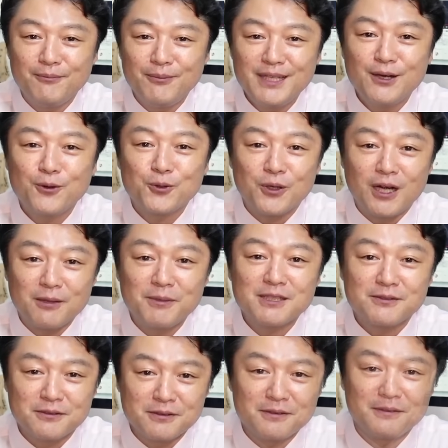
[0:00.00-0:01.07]
見たことありま
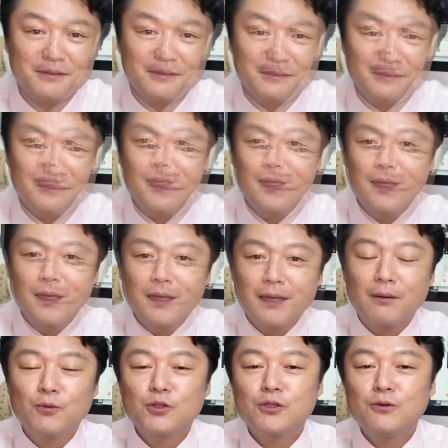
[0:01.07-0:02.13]
すい
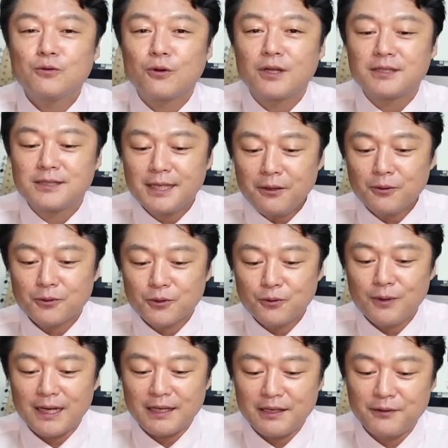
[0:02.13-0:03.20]
やもちろんこれゼロと
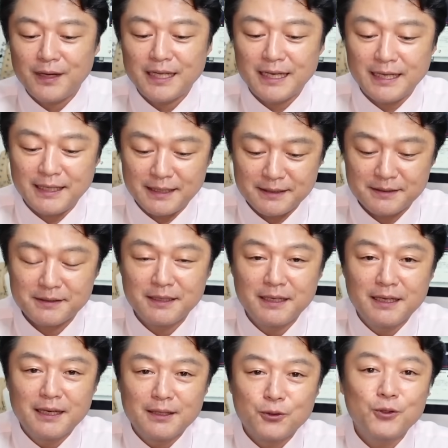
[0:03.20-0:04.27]
は言わないです
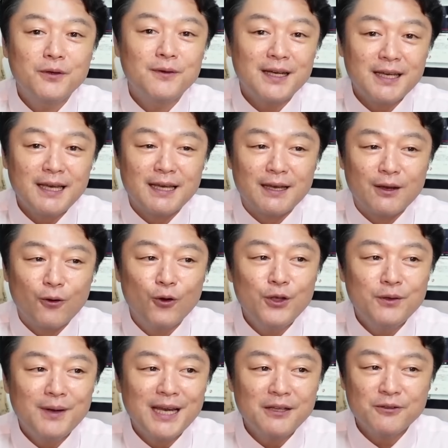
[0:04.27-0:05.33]
とりわけお
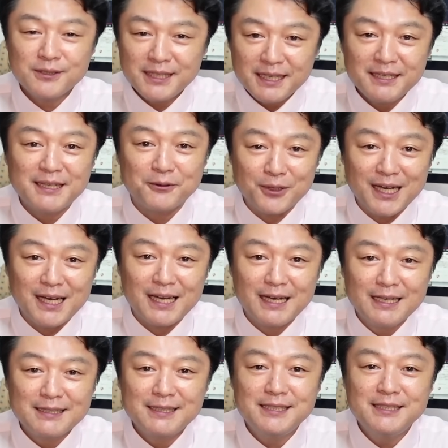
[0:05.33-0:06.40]
祝いの席だとか
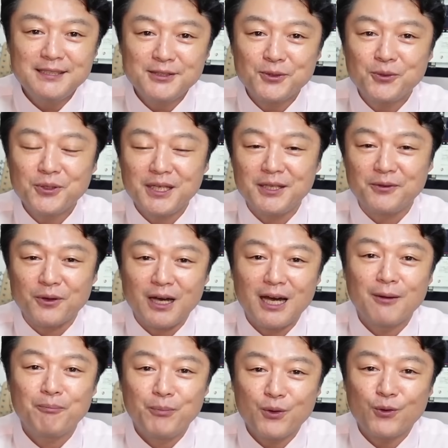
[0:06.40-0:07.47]
新商品の
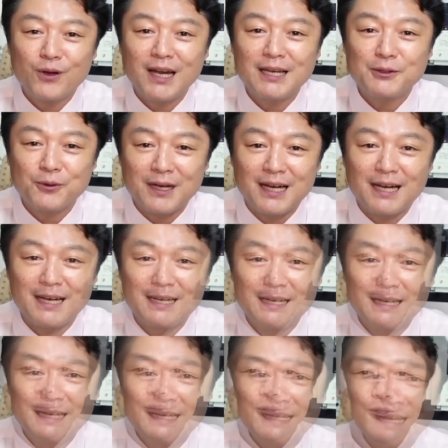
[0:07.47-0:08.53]
発表会とか
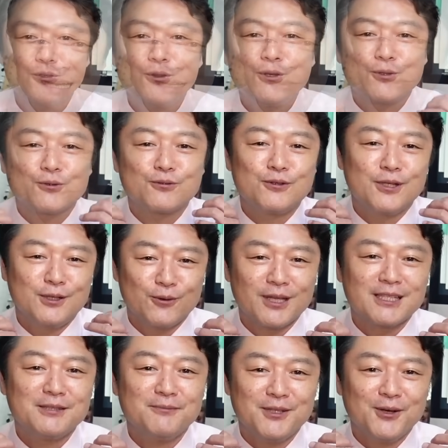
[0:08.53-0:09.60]
黒いとっくりでお
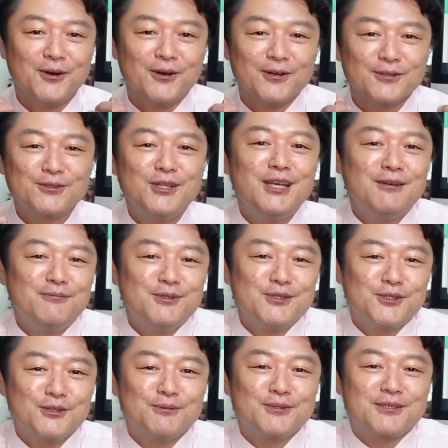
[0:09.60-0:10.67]
なじみの
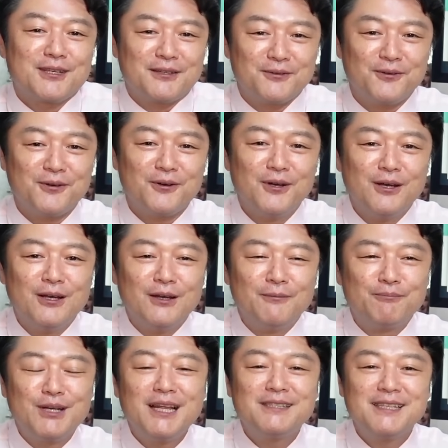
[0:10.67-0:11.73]
スティーブ・ジョブズさんの
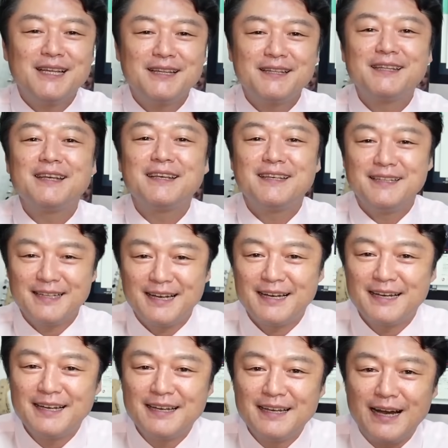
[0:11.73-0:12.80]
プレゼン的な
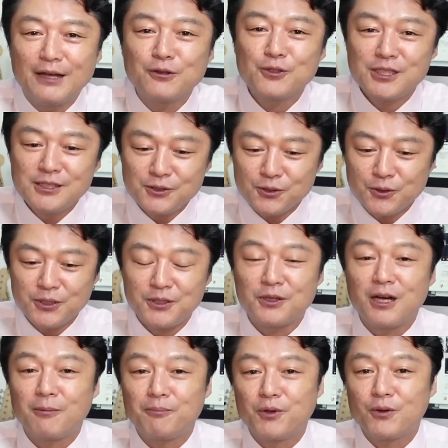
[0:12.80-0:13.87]
あの新商品
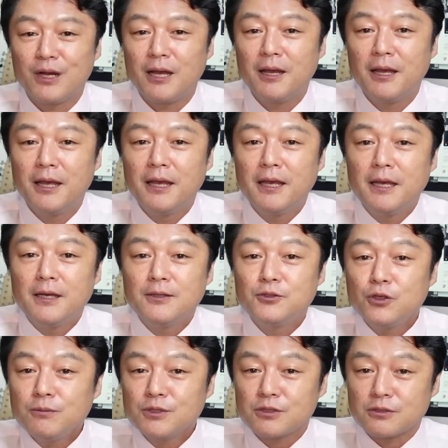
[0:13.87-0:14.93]
の発表会
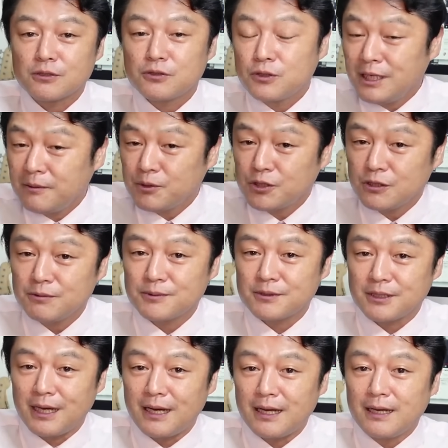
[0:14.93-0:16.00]

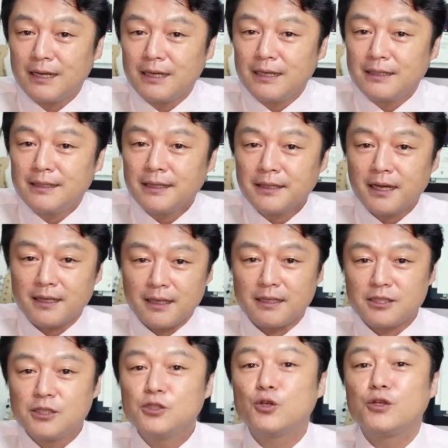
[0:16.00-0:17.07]
ジョブズスティーブ・ジョブズがなんだかね
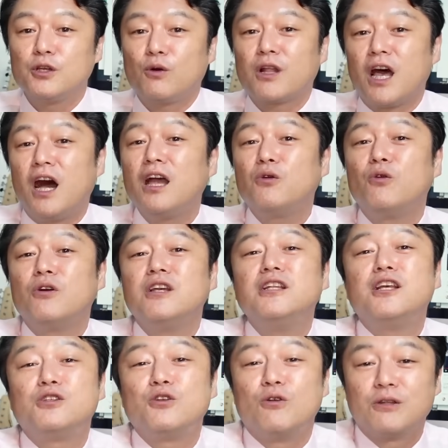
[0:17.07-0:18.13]
新商品ほら iPhone いい
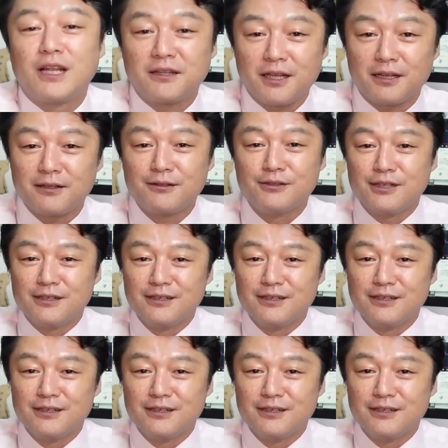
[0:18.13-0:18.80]
でしょなんてやってる